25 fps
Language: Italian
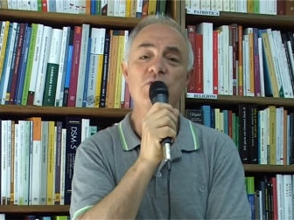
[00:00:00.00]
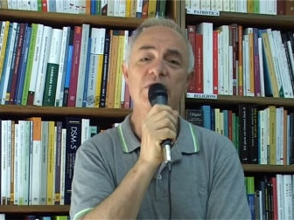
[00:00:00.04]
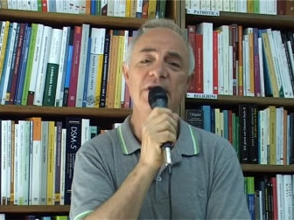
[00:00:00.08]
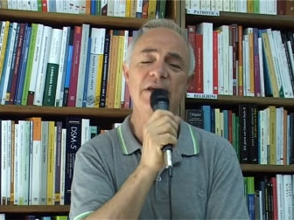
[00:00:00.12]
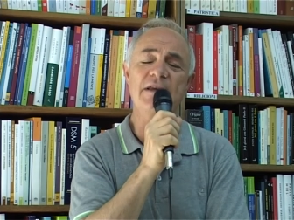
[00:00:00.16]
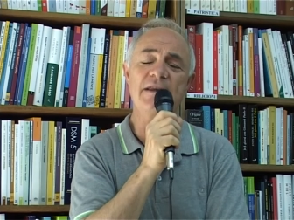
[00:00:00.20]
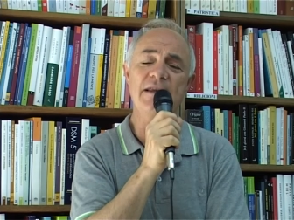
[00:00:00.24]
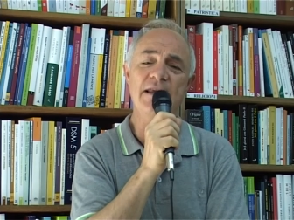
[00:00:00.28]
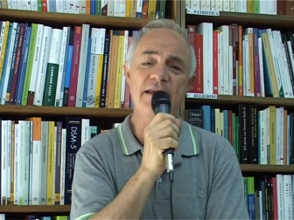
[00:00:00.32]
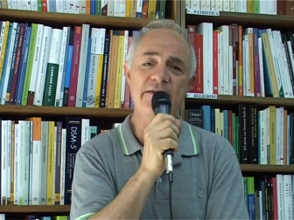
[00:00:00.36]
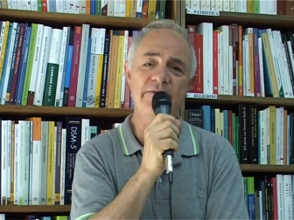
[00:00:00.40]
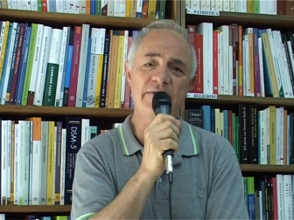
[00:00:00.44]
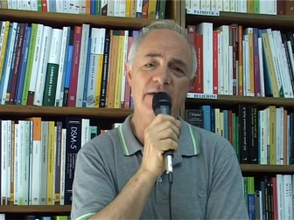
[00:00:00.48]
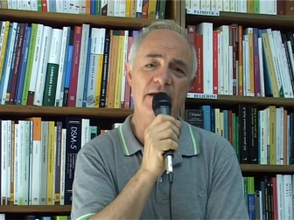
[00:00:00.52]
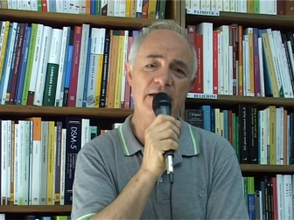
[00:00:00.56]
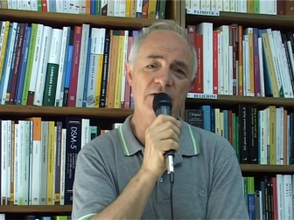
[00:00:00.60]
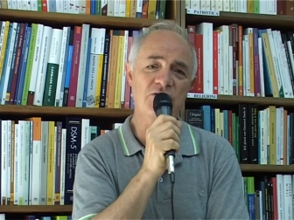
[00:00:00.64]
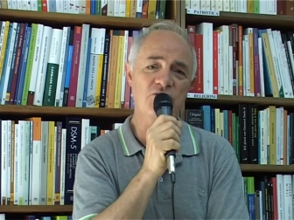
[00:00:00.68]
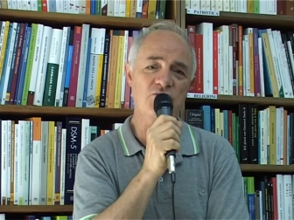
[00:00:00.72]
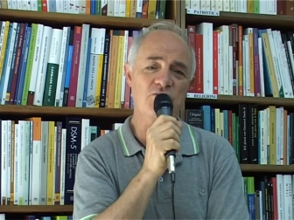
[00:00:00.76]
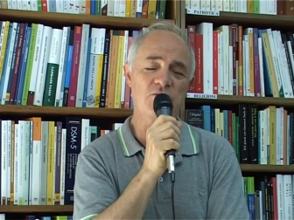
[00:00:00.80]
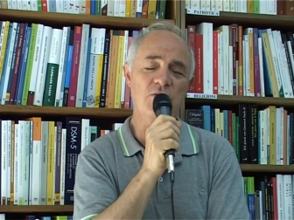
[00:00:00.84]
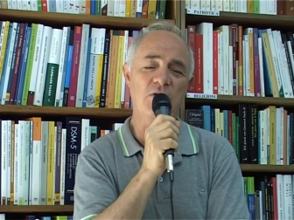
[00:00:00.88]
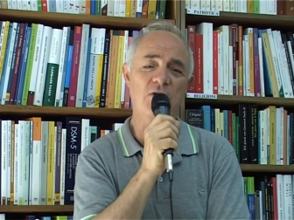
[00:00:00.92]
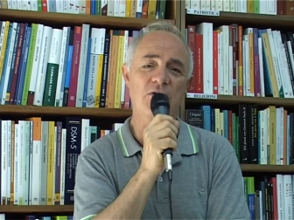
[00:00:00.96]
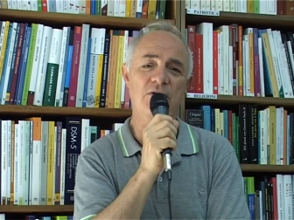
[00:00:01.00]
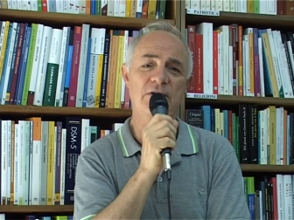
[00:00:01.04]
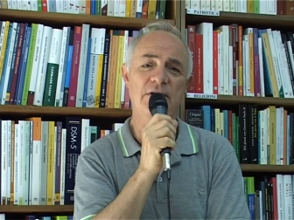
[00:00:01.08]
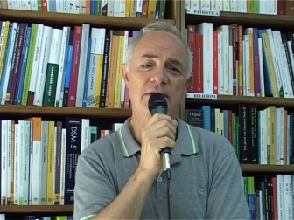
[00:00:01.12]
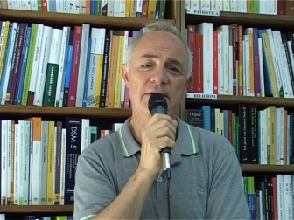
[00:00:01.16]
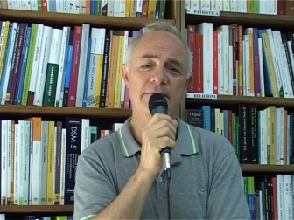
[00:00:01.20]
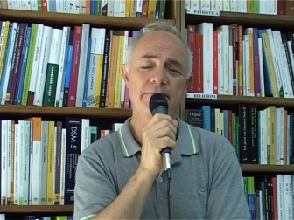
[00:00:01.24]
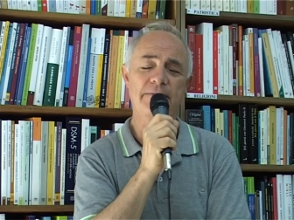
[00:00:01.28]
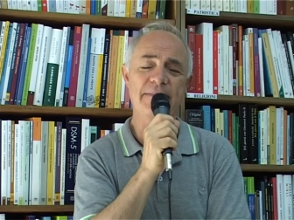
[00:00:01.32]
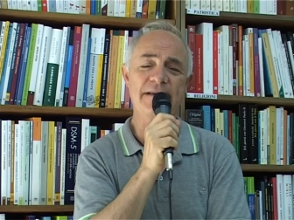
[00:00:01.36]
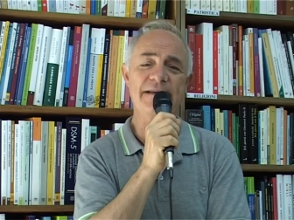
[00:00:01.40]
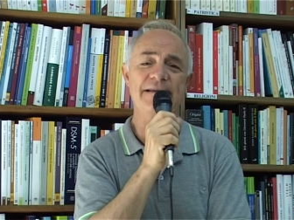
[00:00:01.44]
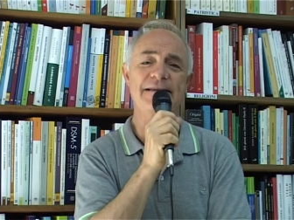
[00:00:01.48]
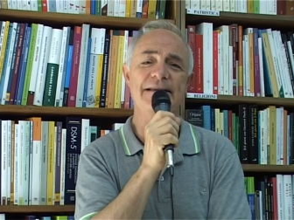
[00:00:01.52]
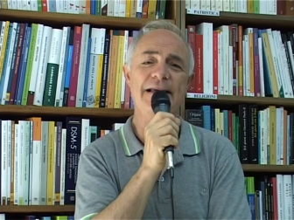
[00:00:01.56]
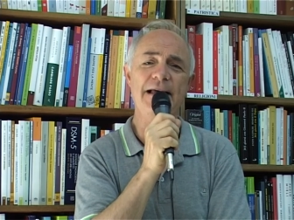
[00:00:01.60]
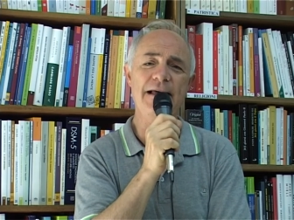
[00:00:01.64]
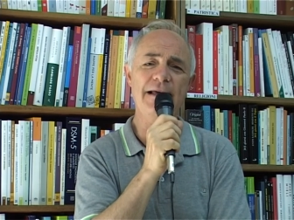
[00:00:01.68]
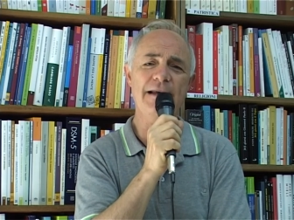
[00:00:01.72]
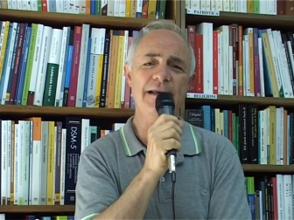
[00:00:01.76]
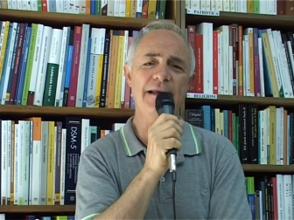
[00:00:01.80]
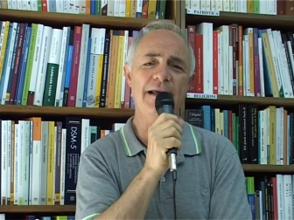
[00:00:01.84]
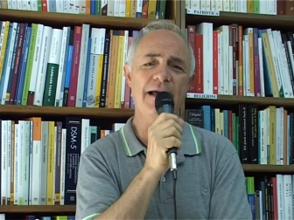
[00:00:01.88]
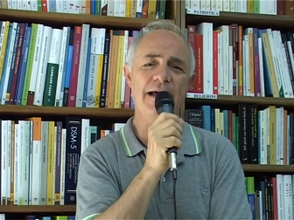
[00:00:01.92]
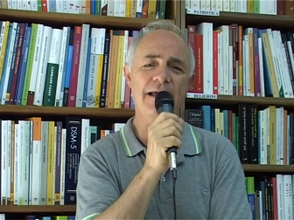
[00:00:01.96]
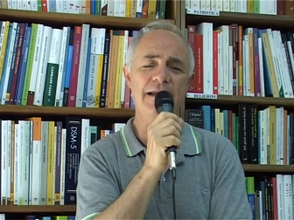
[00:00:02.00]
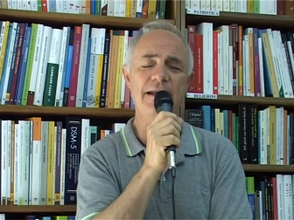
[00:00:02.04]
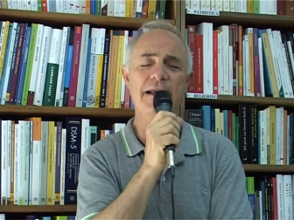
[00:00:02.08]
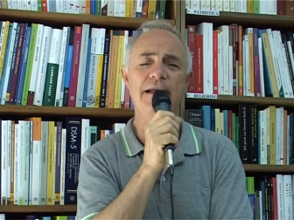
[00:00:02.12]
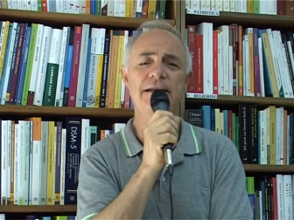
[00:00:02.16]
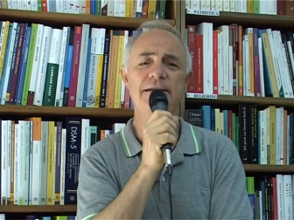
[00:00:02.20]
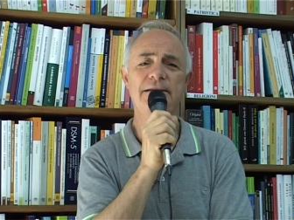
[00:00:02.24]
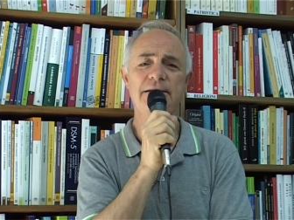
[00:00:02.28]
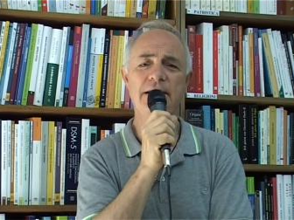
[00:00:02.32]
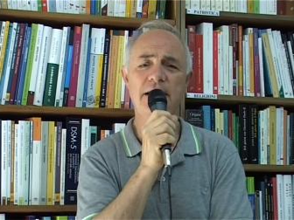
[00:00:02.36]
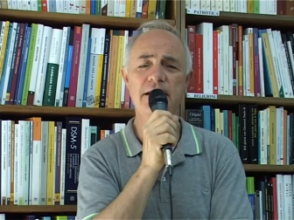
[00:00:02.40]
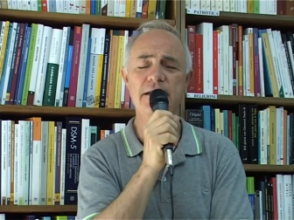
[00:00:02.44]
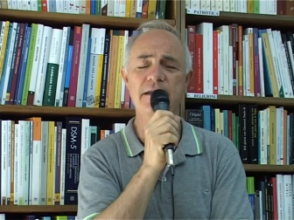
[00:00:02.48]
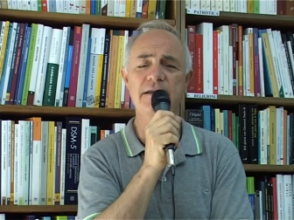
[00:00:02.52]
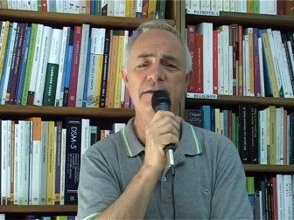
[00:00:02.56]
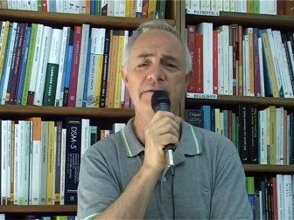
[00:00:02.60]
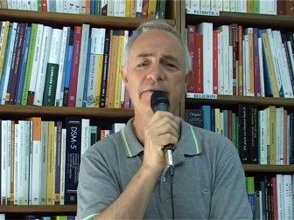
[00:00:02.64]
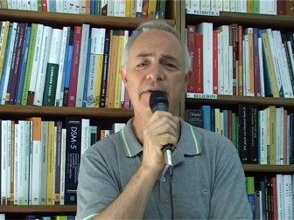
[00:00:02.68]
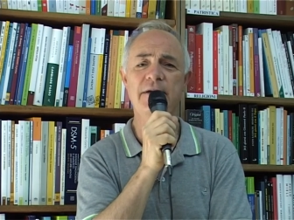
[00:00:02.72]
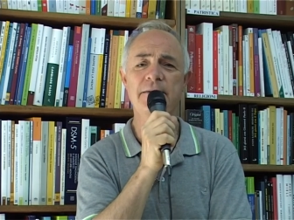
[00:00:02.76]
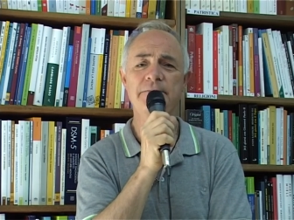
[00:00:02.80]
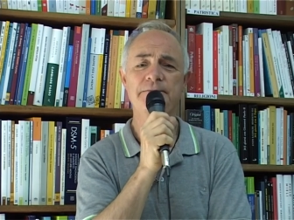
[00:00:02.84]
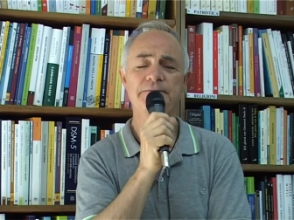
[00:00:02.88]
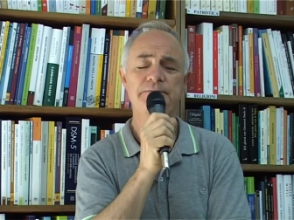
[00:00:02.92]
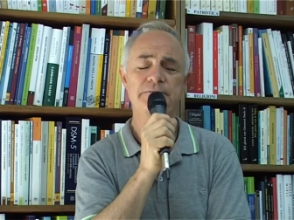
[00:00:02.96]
chiedeva ai suoi, passare all'altra riva.